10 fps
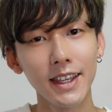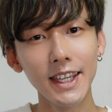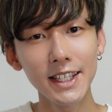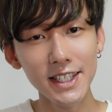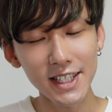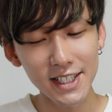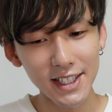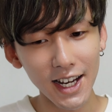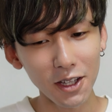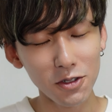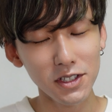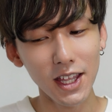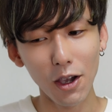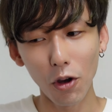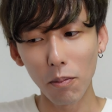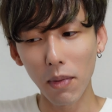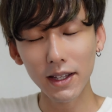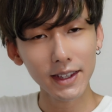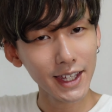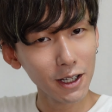維持にしたりとして全
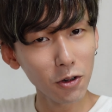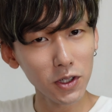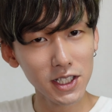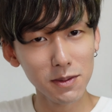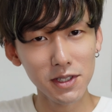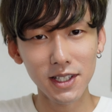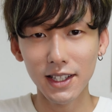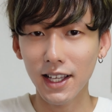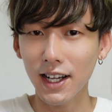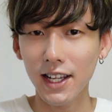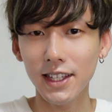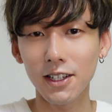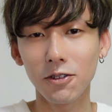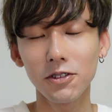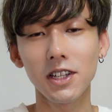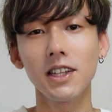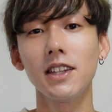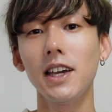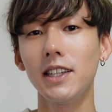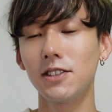く同じ水が流れていることなんて
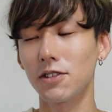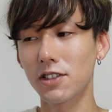ないんですよ。